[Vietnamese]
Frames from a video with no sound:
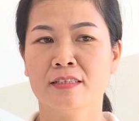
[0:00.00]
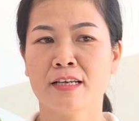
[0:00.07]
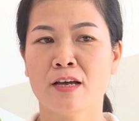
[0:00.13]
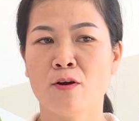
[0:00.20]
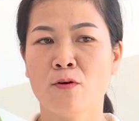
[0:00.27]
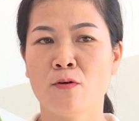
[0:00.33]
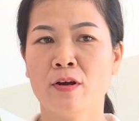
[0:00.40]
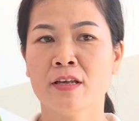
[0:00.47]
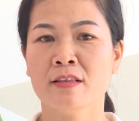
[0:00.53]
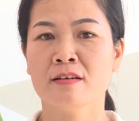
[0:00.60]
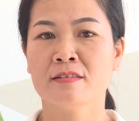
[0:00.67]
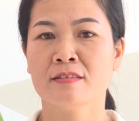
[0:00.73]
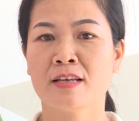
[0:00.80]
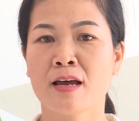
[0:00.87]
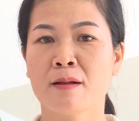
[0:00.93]
Sau cái
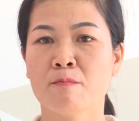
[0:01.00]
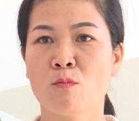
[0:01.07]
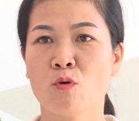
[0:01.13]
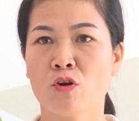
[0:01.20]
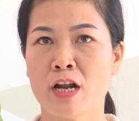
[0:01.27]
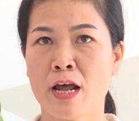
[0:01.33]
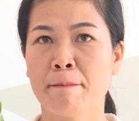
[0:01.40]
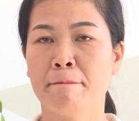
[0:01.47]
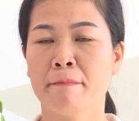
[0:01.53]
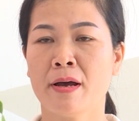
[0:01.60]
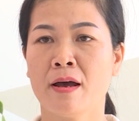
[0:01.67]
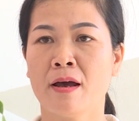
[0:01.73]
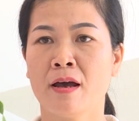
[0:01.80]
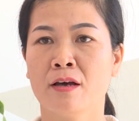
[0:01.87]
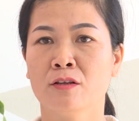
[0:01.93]
thời gian một năm
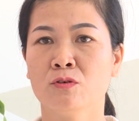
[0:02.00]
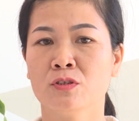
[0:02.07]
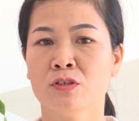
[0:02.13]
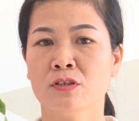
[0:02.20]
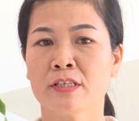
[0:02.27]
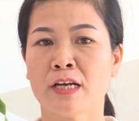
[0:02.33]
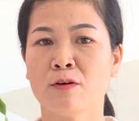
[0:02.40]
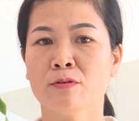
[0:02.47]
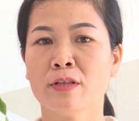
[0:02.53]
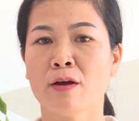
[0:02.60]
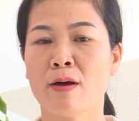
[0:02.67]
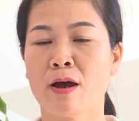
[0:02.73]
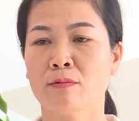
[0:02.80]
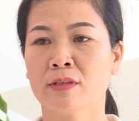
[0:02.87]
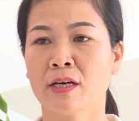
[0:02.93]
mà tôi cho cháu
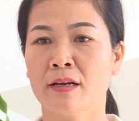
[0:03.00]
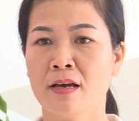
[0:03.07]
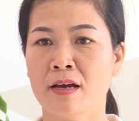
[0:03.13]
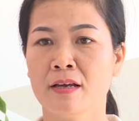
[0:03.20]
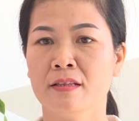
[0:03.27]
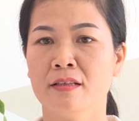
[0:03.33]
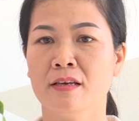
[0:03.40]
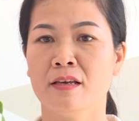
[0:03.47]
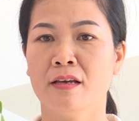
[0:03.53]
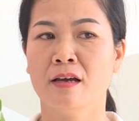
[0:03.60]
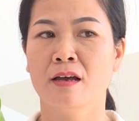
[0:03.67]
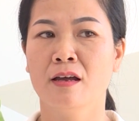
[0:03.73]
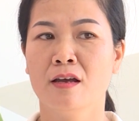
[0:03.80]
theo học tại đây thì